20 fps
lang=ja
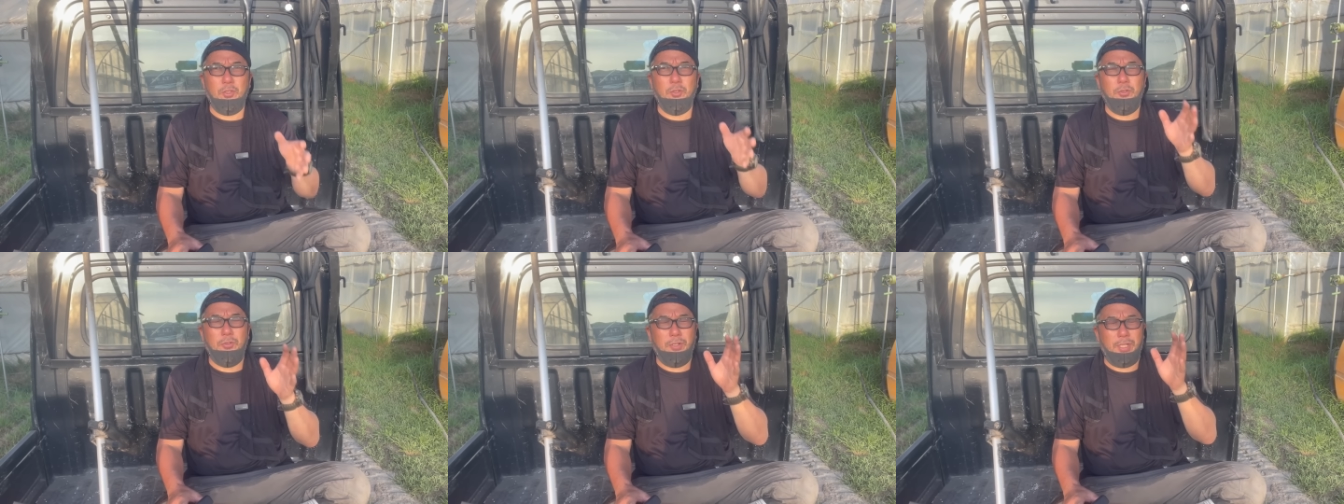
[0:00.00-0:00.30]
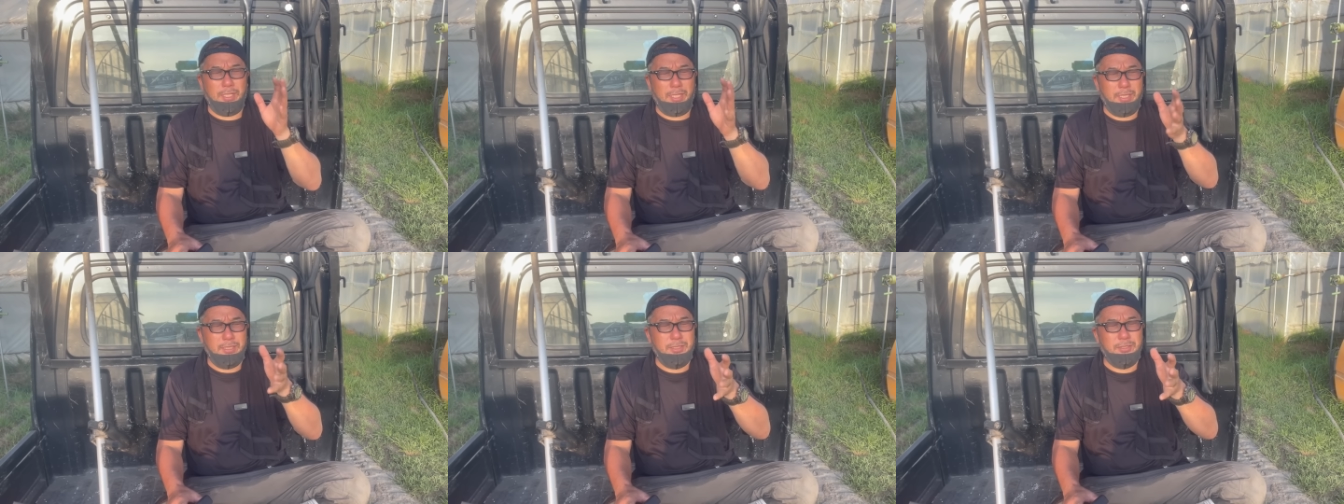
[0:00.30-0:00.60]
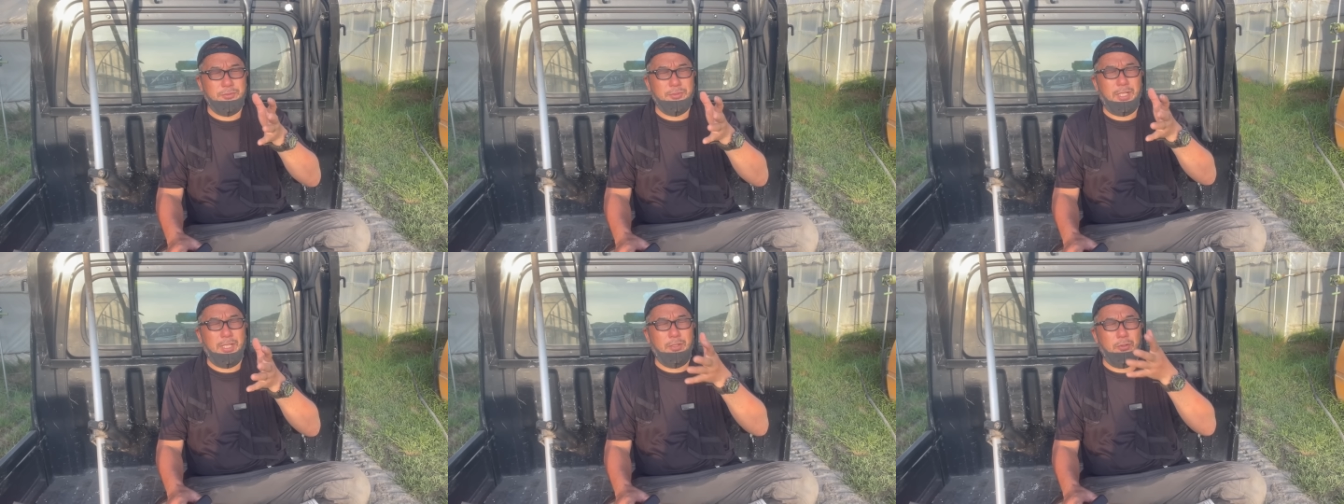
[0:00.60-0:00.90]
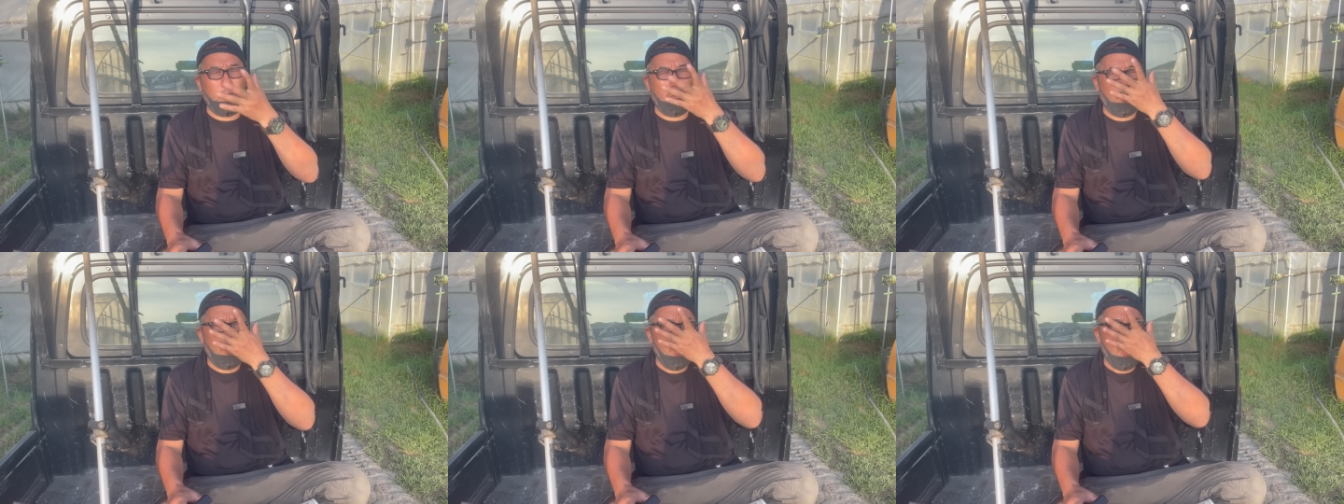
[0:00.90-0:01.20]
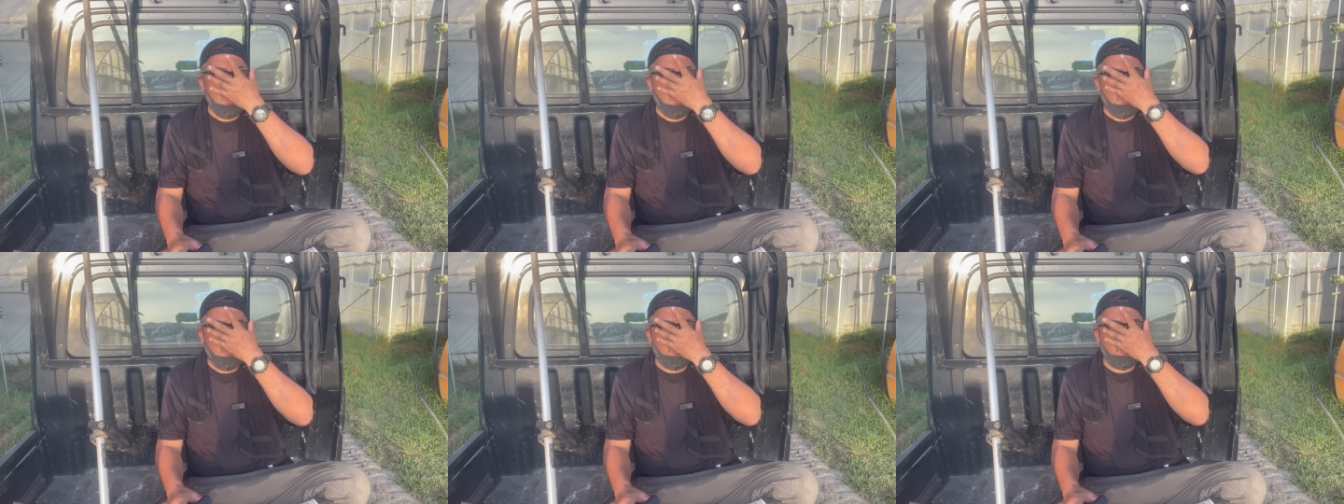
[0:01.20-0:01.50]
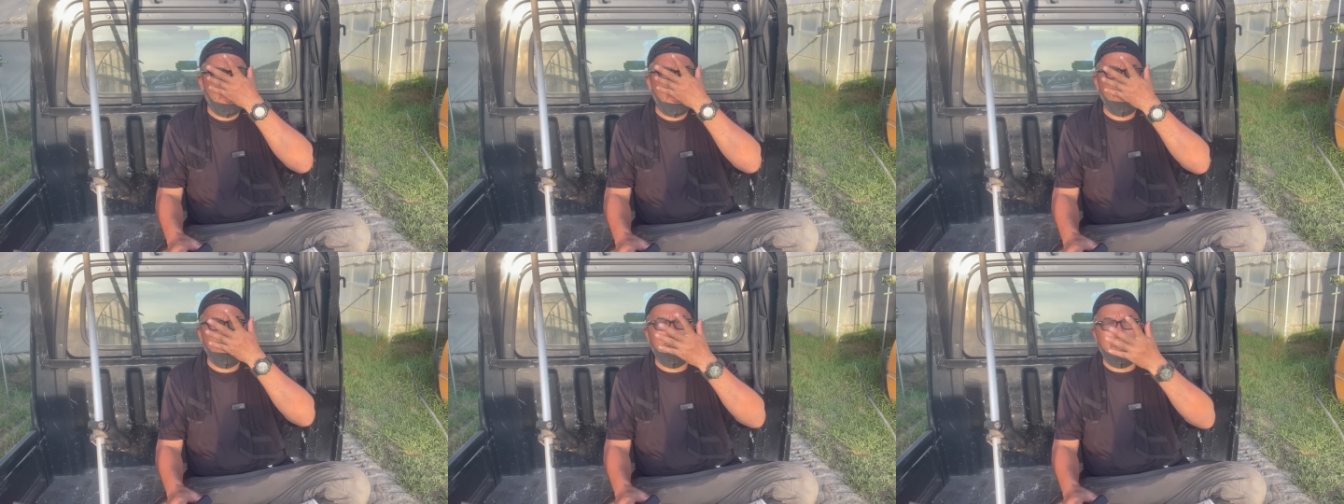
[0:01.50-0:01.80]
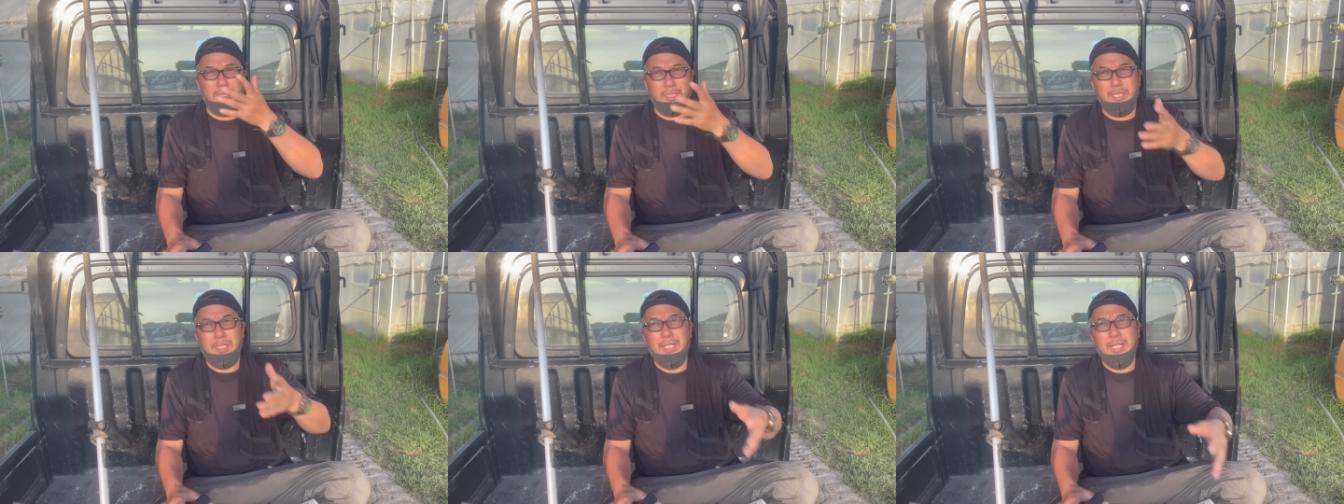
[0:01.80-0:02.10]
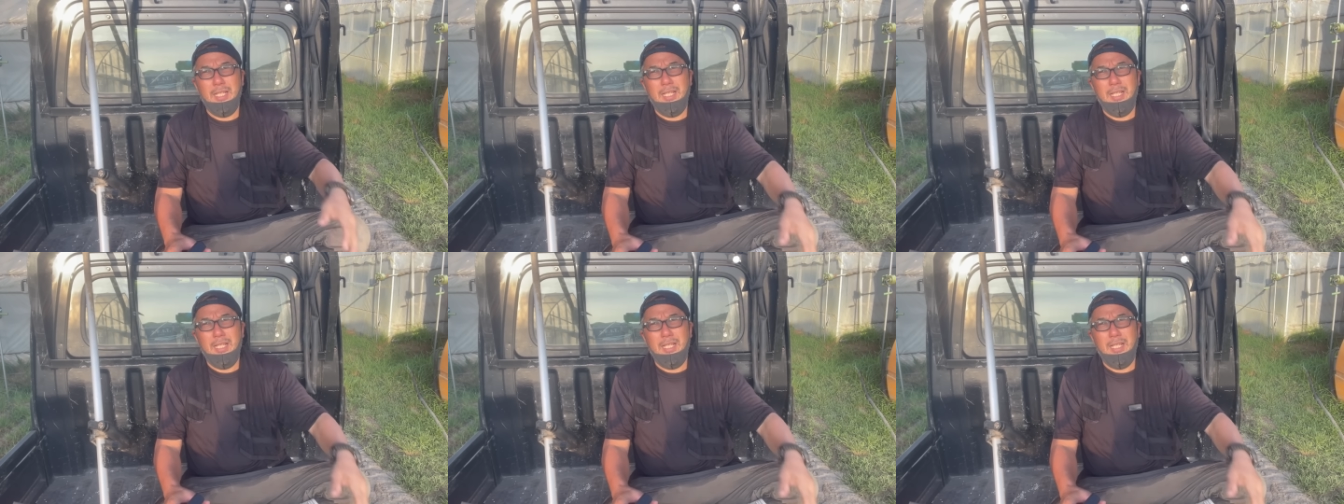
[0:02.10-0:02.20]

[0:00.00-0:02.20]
今日はね実はあのお昼に、